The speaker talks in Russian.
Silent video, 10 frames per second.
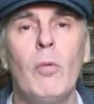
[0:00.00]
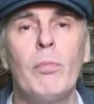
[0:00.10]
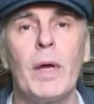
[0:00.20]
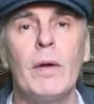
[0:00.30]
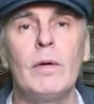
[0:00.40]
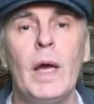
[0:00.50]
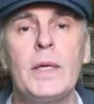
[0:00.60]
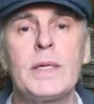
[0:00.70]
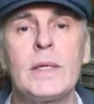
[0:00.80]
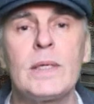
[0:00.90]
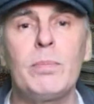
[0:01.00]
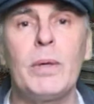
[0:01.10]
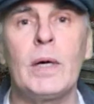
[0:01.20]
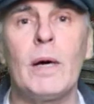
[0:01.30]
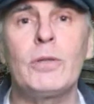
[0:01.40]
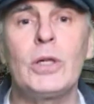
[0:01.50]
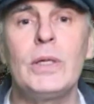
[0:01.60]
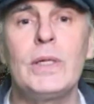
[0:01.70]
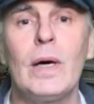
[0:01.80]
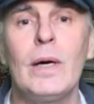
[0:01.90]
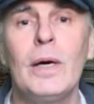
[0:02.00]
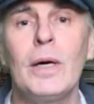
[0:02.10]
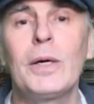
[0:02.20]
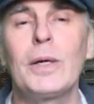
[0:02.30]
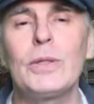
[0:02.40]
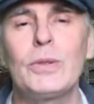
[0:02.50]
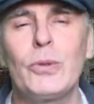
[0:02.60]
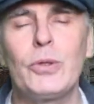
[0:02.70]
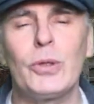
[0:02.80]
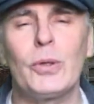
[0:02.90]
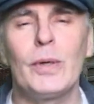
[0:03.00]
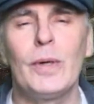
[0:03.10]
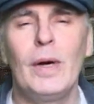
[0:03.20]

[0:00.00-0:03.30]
Появляется запыхавшийся грызучо.